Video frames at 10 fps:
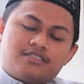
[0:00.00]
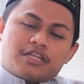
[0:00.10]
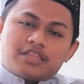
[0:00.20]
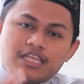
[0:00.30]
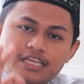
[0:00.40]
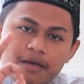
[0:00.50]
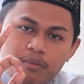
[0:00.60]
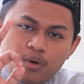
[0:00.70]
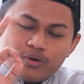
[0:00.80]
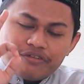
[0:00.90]

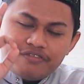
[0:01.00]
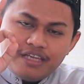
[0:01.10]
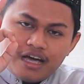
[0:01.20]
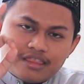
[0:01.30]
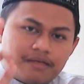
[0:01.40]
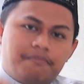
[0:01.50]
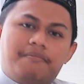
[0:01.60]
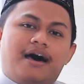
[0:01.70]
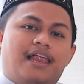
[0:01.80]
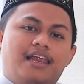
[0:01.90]
setiap huruf yang
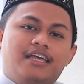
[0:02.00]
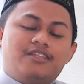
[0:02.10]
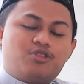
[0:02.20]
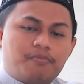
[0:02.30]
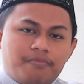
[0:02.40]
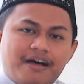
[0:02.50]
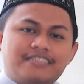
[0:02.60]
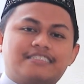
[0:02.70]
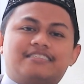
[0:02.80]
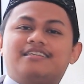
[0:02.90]
tebal itu
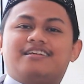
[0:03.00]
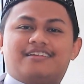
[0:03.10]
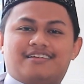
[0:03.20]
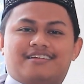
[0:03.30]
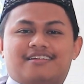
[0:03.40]
pasti